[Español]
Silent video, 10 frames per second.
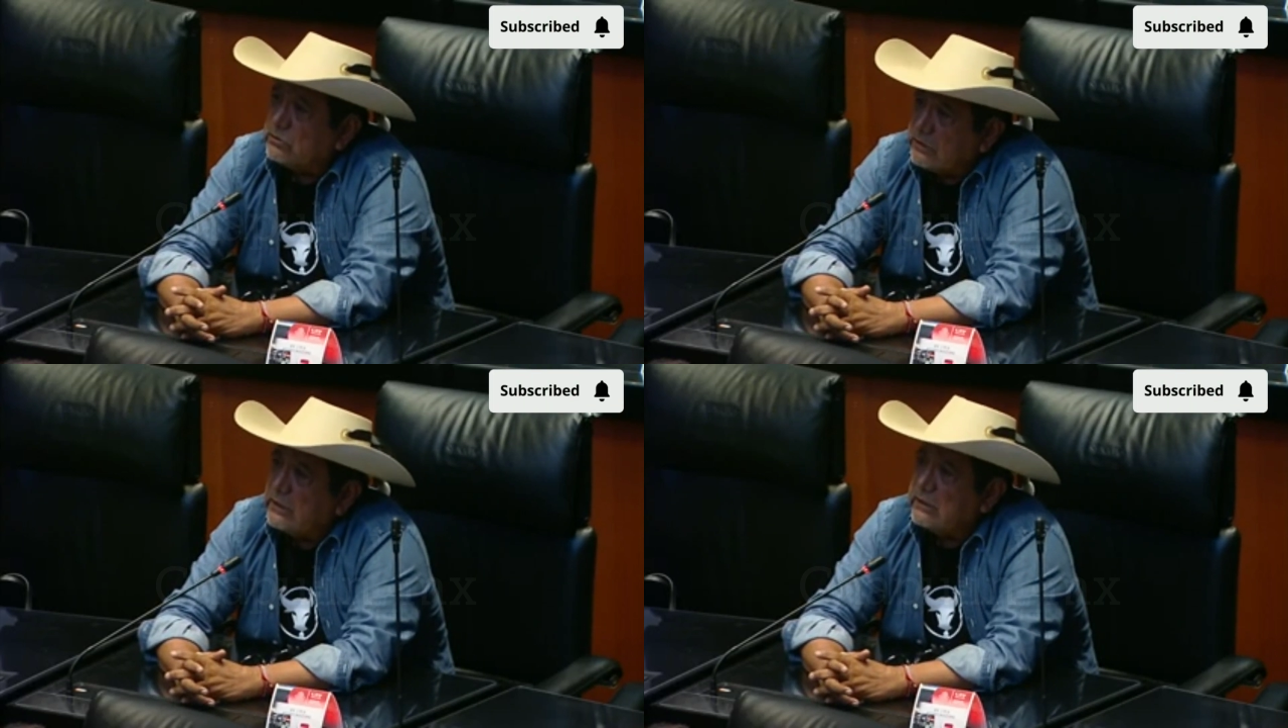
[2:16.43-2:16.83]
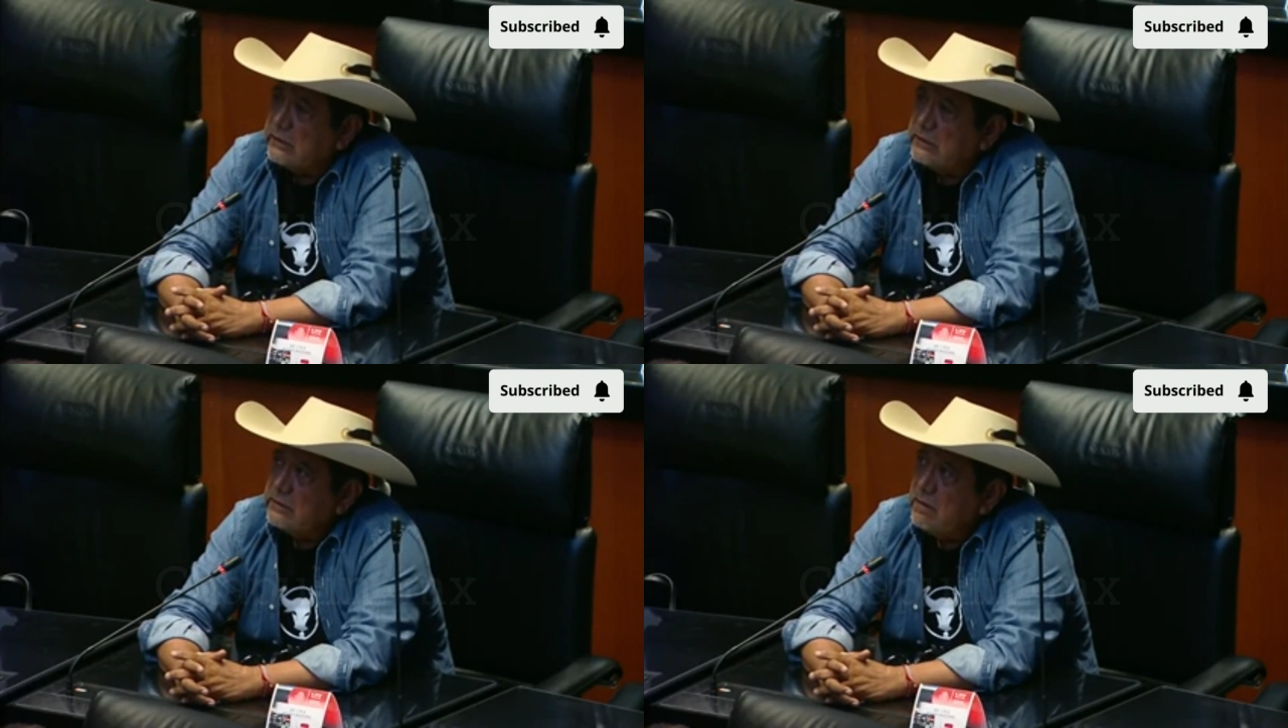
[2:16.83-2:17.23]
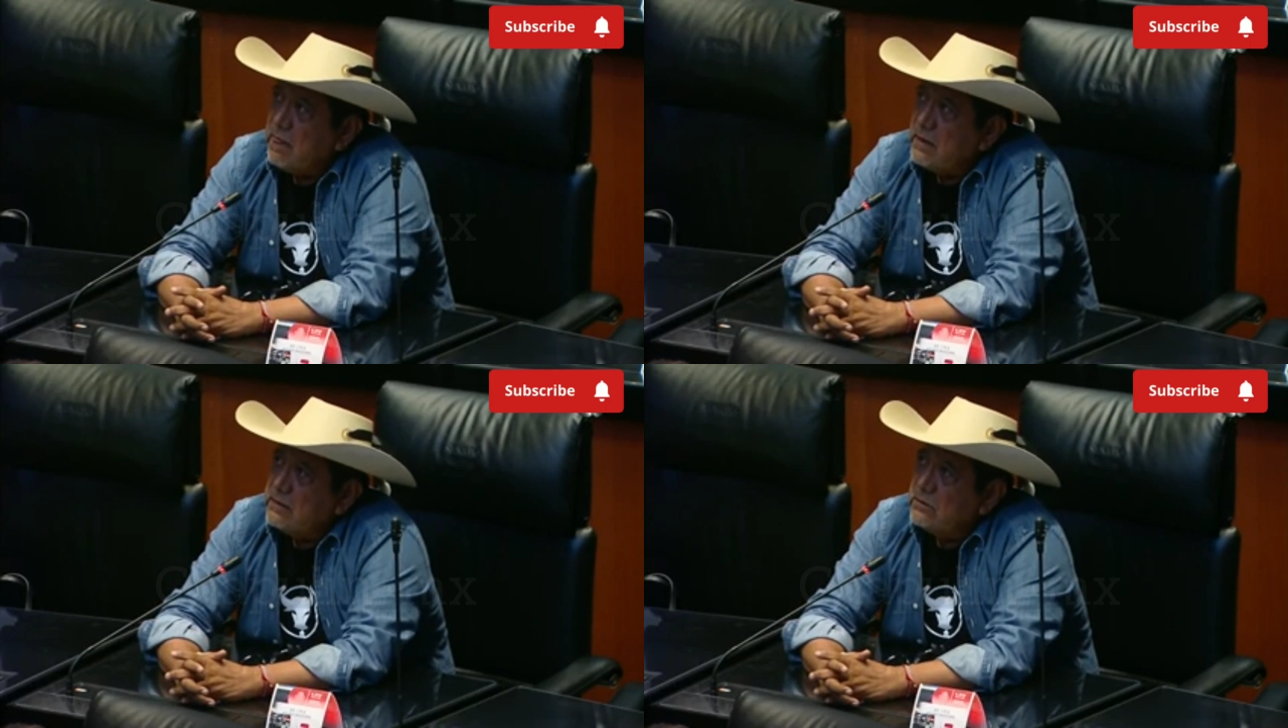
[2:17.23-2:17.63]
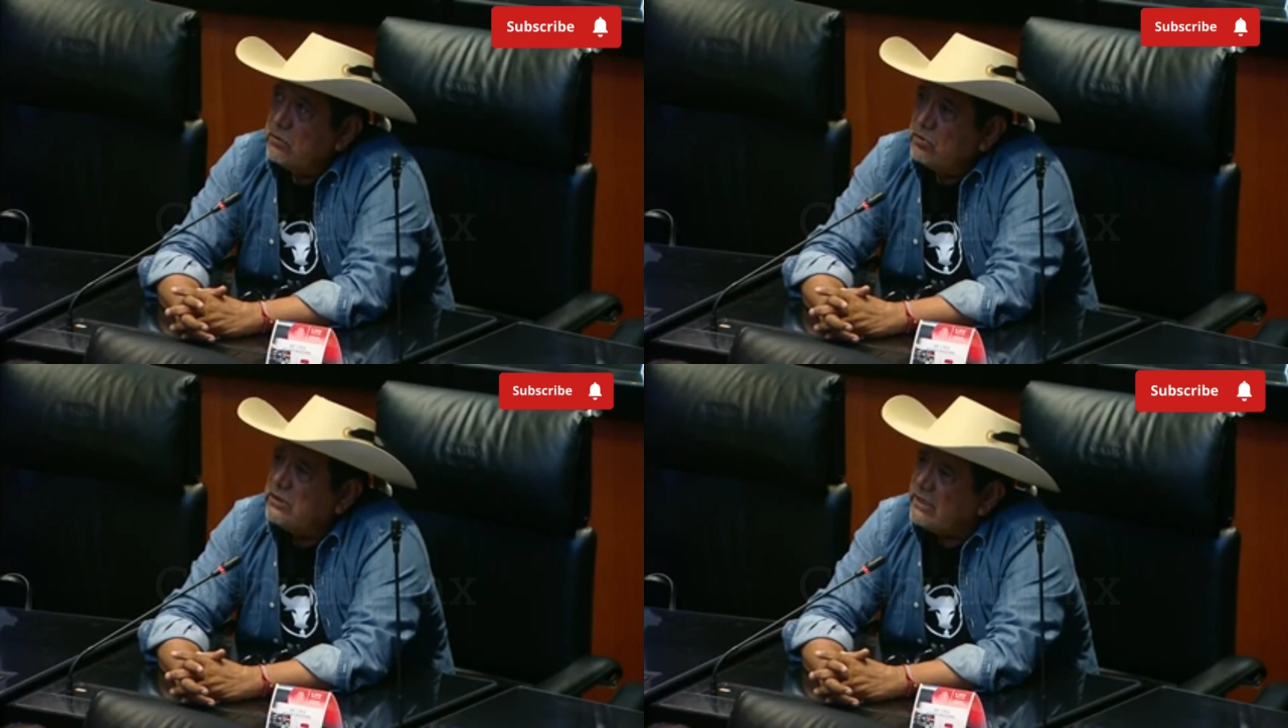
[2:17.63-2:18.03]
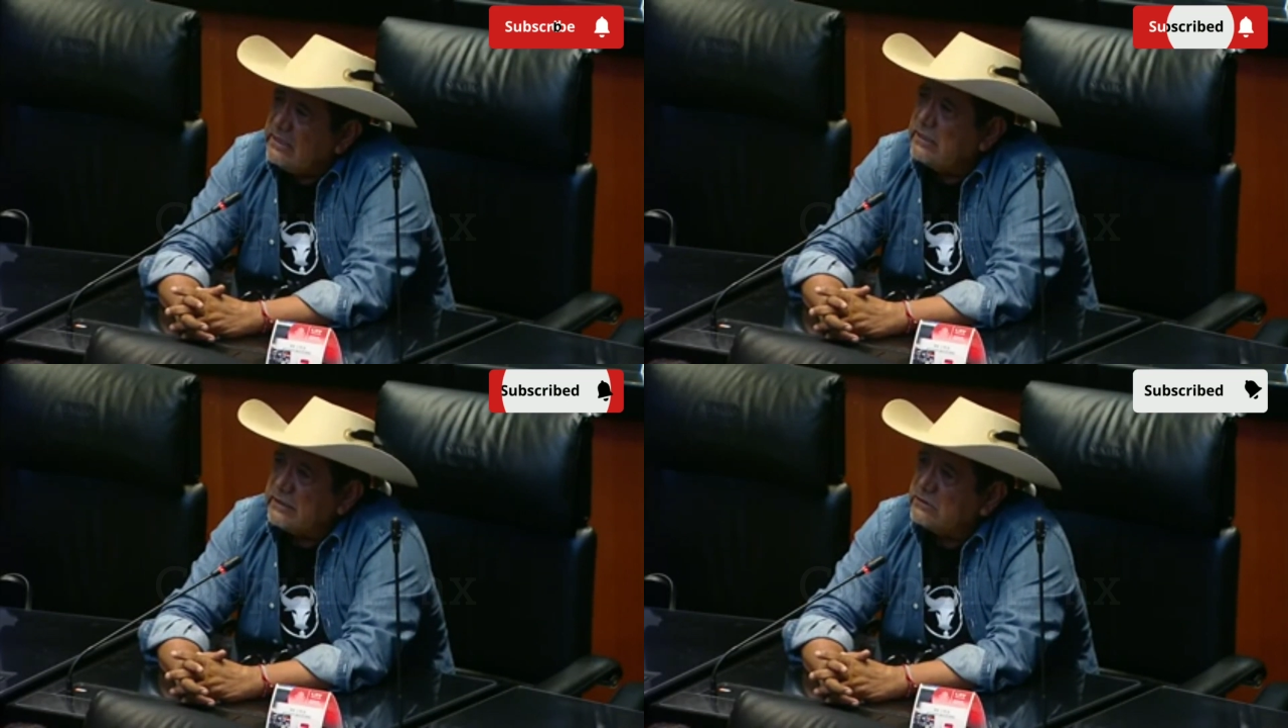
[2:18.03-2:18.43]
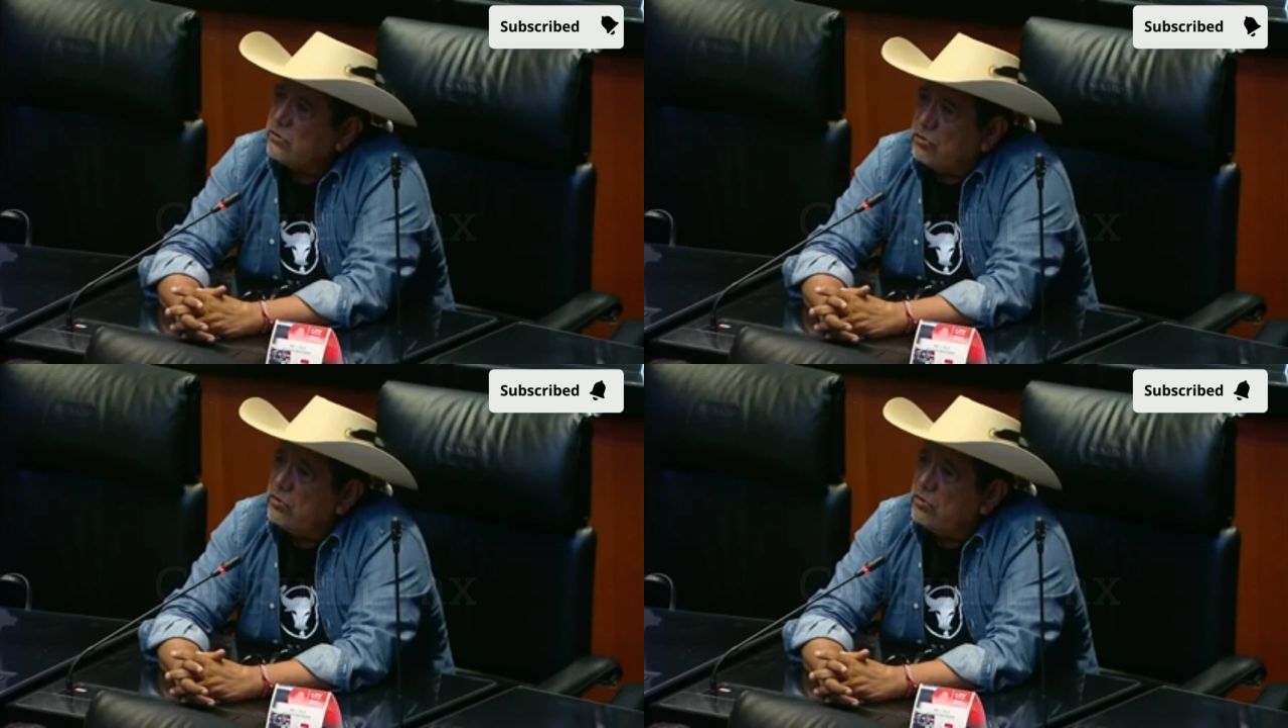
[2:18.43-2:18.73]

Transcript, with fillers: a usted, ¿usted quiere que esto